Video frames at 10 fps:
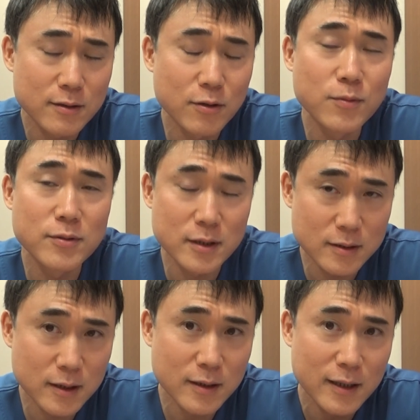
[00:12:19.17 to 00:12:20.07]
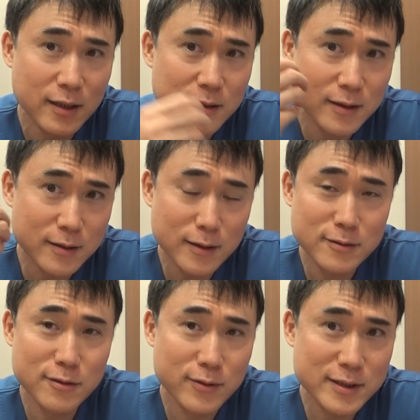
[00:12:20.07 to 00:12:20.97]
と思うんですね叩
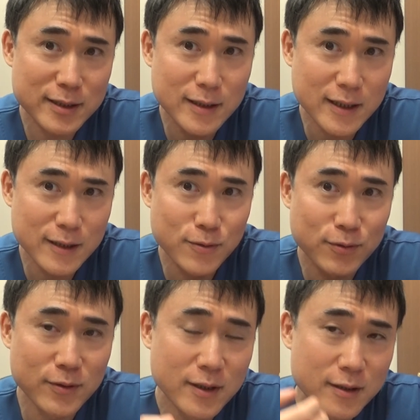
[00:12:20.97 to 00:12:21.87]
くのは好きだけど